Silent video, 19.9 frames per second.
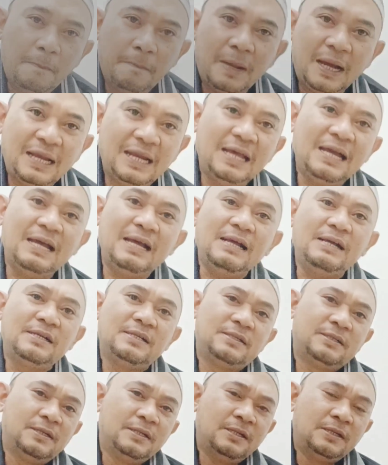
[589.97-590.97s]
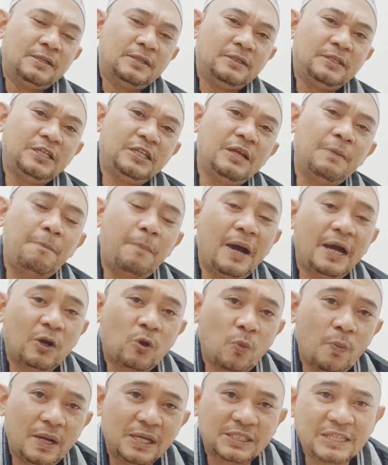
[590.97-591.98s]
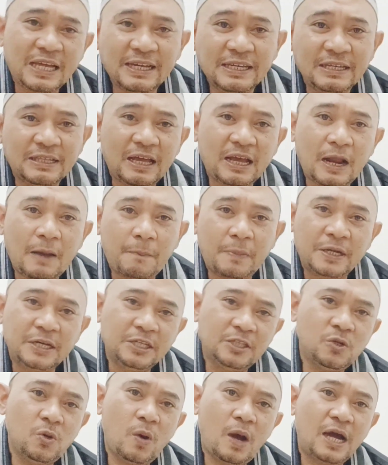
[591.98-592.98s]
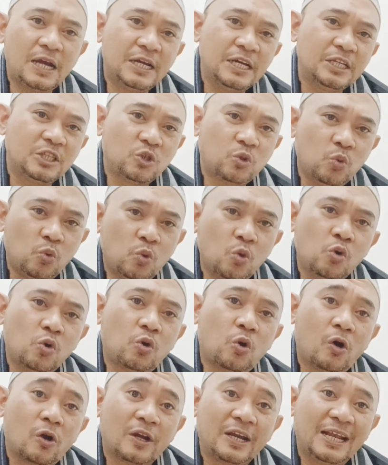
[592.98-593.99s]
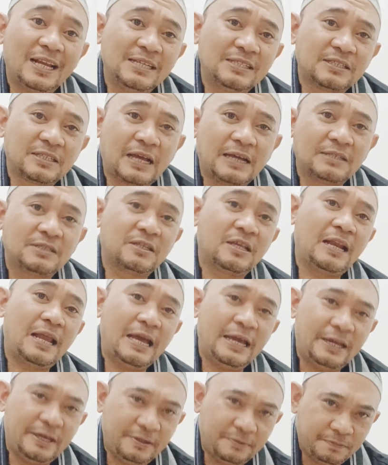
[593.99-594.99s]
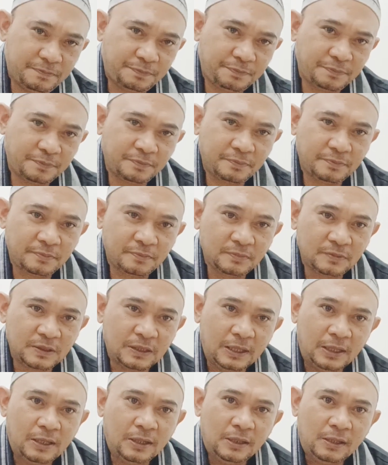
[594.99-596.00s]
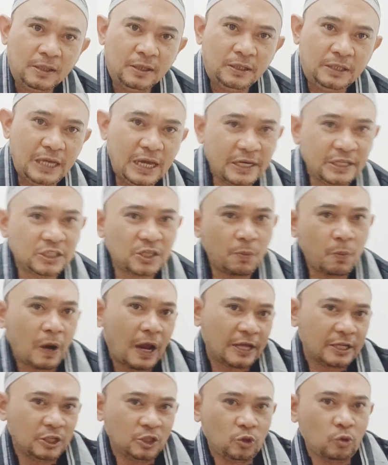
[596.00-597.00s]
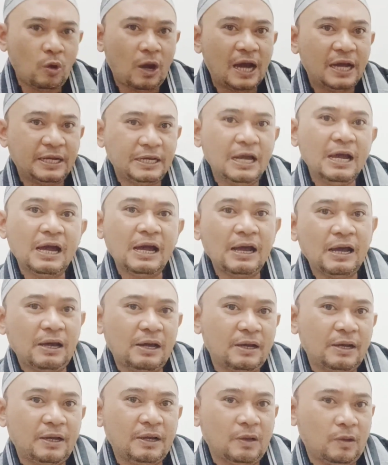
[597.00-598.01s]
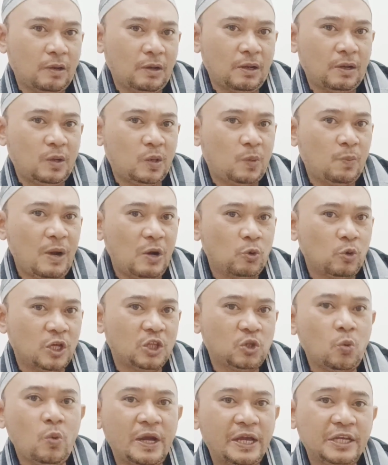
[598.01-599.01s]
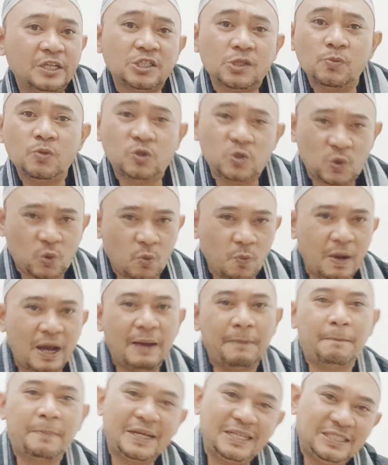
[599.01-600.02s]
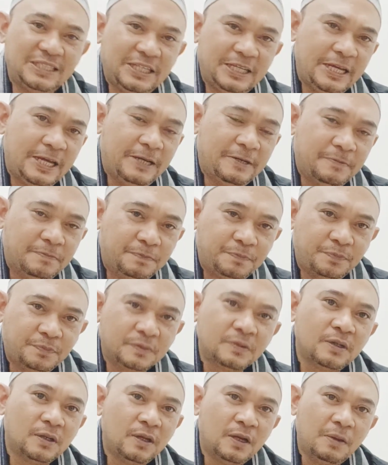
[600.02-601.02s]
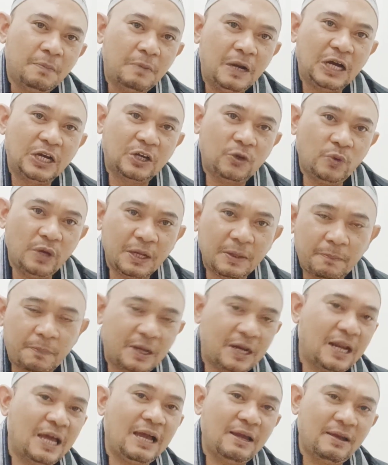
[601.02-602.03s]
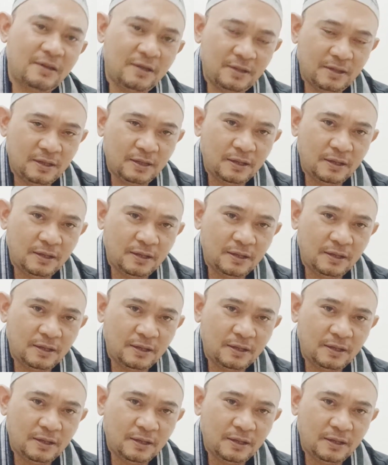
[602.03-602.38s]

Malah di depan rumah sakit harapan itu ada Tugu Cornelis Castellane. Yang di seberangnya tuh ada uh, bangunan tua yang disebut rumah presiden. Bang Kiwir pernah